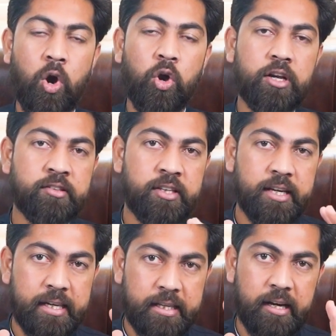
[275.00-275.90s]
और किसी
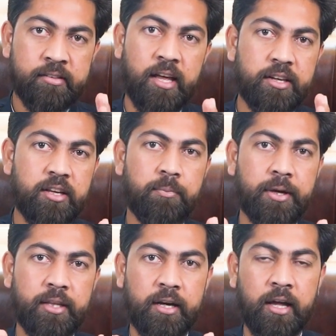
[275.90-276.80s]
के लिए आसानियाँ
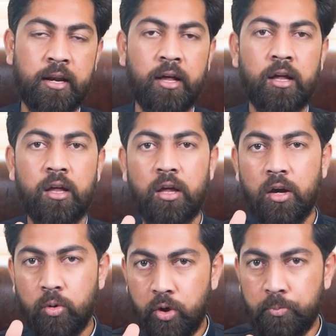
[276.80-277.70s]
पैदा करना
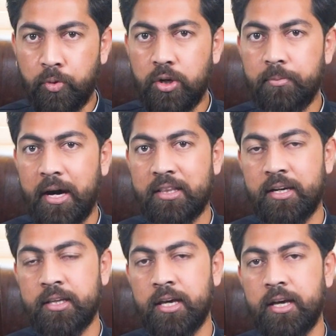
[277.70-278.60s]
कोई बुरी बात
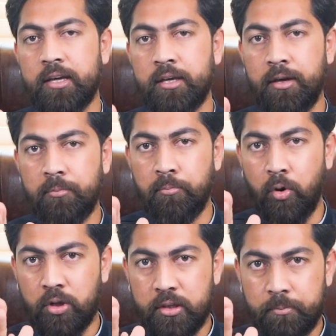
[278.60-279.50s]
नहीं है ये
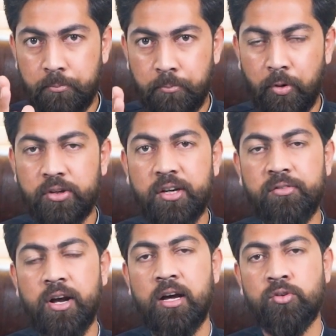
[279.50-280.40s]
बहुत
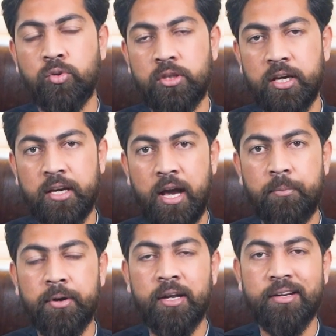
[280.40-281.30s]
पॉजिटिव काज होता है कि
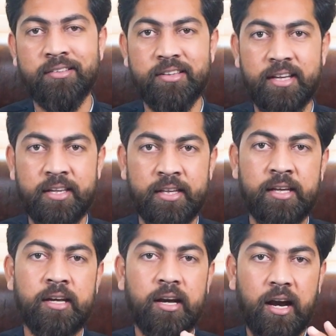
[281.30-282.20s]
आप अगर किसी के लिए
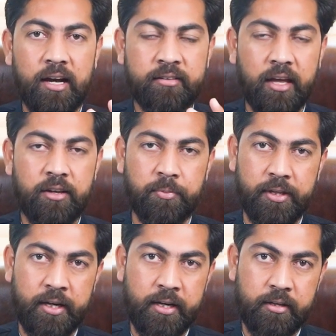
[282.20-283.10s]
आसानी
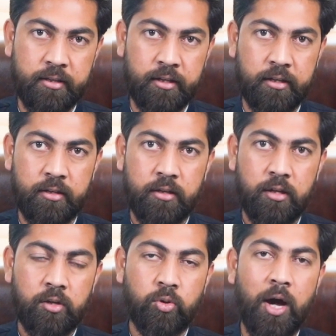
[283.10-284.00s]
पैदा करते हैं
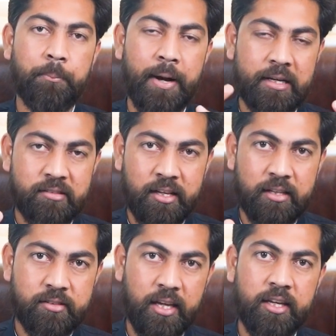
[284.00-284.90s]
तो आप
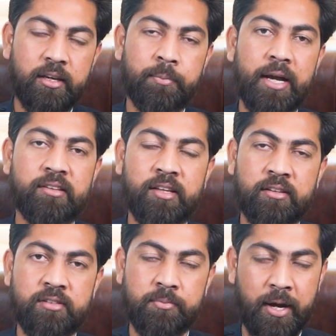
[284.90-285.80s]
पाकिस्तान से हैं या
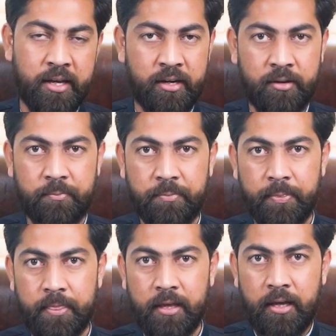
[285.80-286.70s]
पाकिस्तान से बाहर हैं
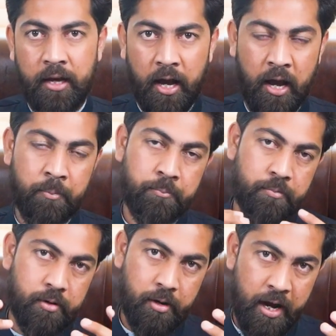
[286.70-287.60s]
आप
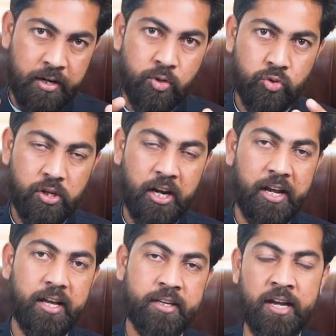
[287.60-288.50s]
एंड यूज़र
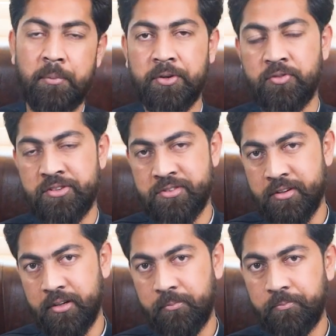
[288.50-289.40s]
हैं या आप
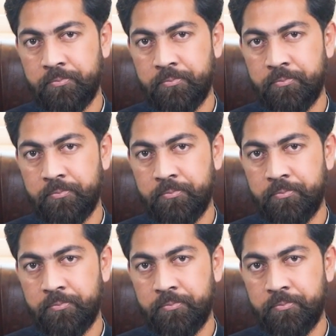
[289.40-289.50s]
इन्वेस्टर हैं